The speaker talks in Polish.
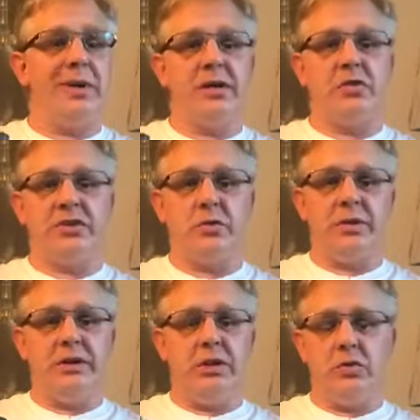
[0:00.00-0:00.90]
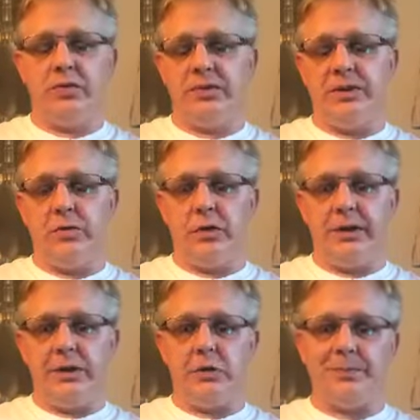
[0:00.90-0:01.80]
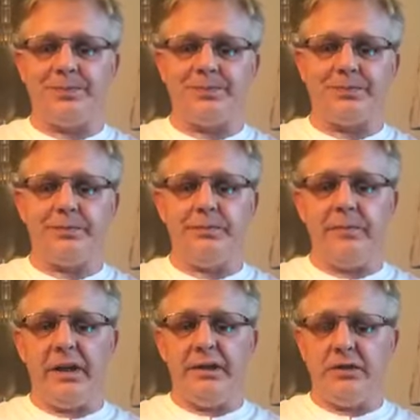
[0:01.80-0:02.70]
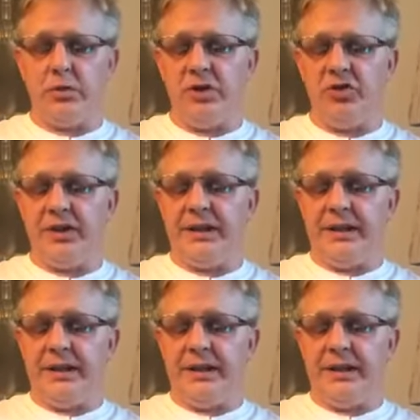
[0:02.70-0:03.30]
makro składników w tym olejku. Słuchajcie,